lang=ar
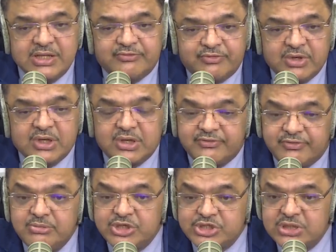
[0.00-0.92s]
لك في الاخر
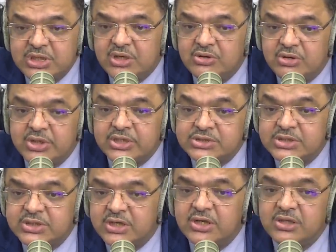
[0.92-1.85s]
فما جهه اخرى
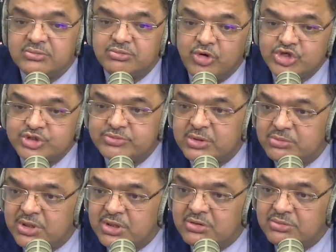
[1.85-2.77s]
زاده كانت معجبه
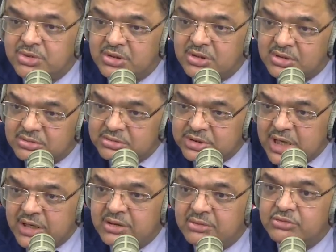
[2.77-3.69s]

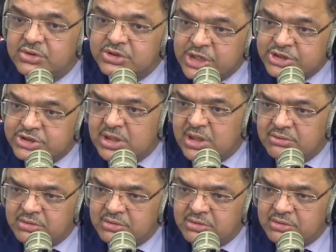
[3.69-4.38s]
بالشيء وتشجع